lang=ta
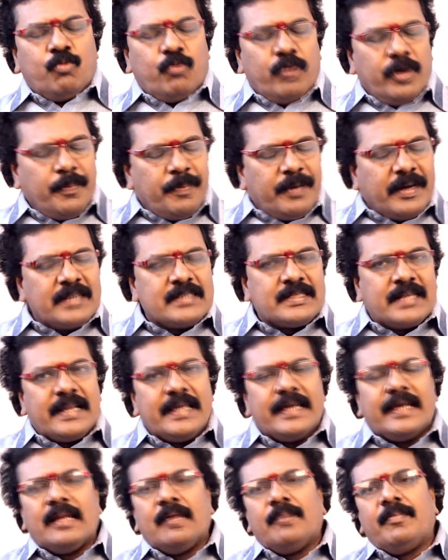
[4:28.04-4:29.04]
குறிப்பாக
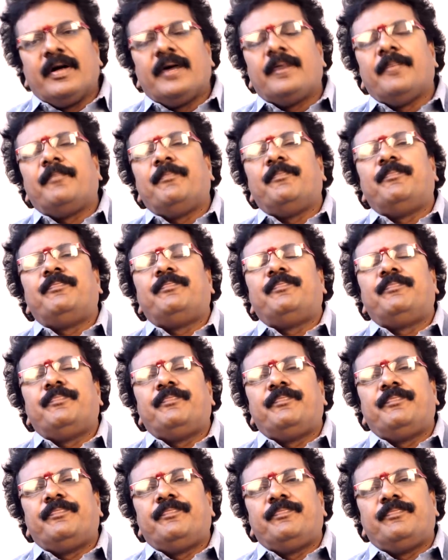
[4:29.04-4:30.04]
சனிக்கிழமை
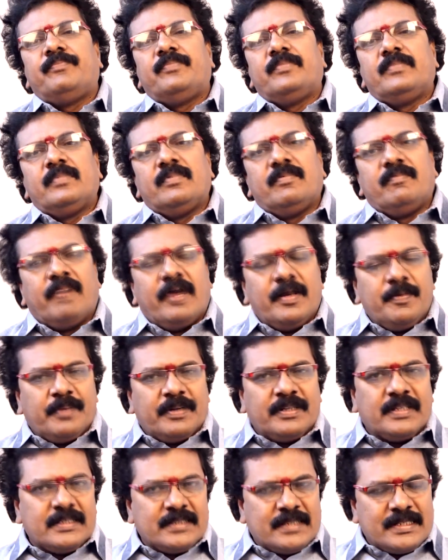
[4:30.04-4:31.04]
வாய்ப்பு
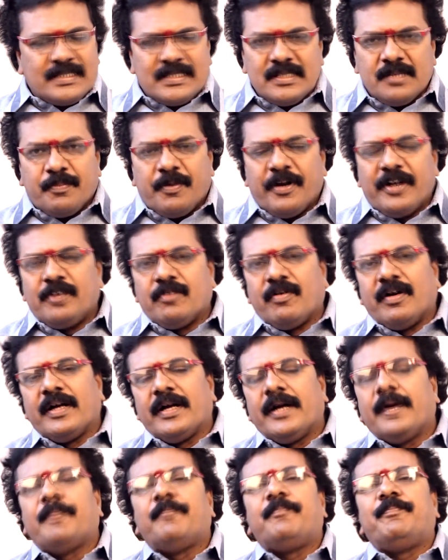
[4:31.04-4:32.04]
இருந்தால் சர்ச்சுக்கு போயிட்டு வாங்க